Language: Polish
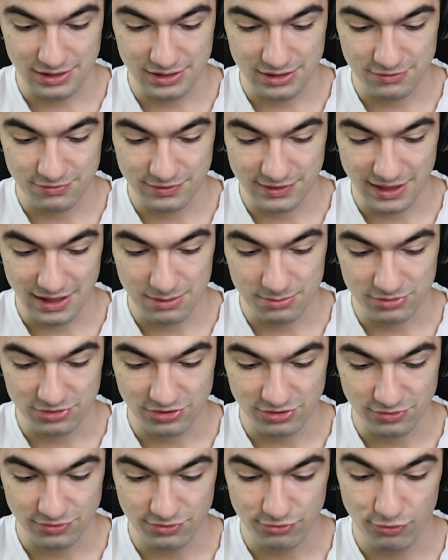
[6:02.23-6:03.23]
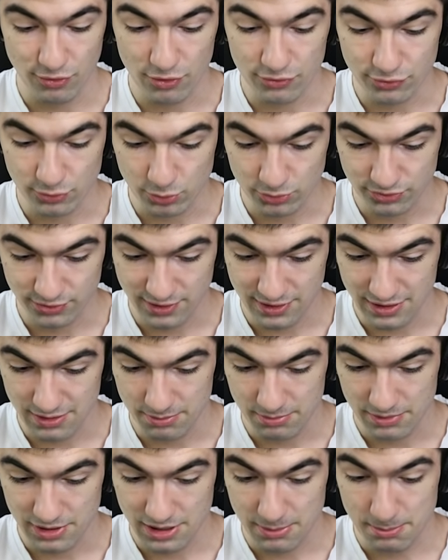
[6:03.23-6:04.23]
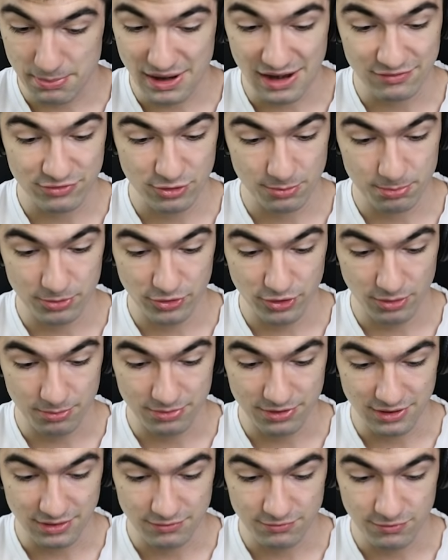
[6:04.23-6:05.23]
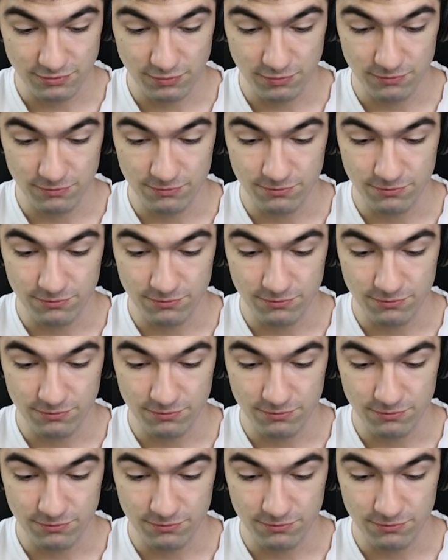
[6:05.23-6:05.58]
I wydaje mi się, że w związku z tym prawdopodobnie wy